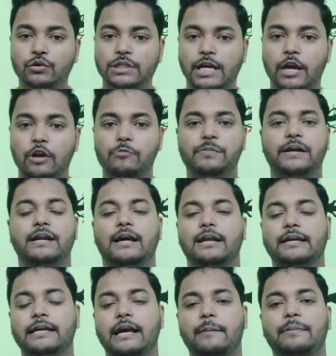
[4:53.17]
उसका यूपीआई
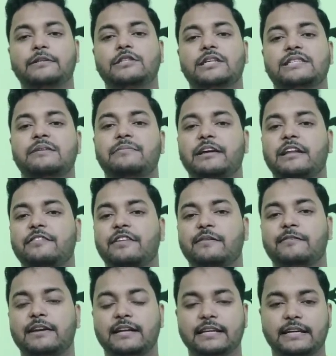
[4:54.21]
डाल के यहाँ पे जैसे
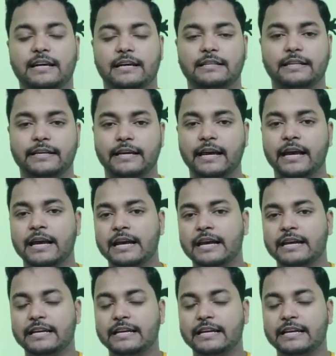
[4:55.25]
वेरीफाई पर क्लिक कर देंगे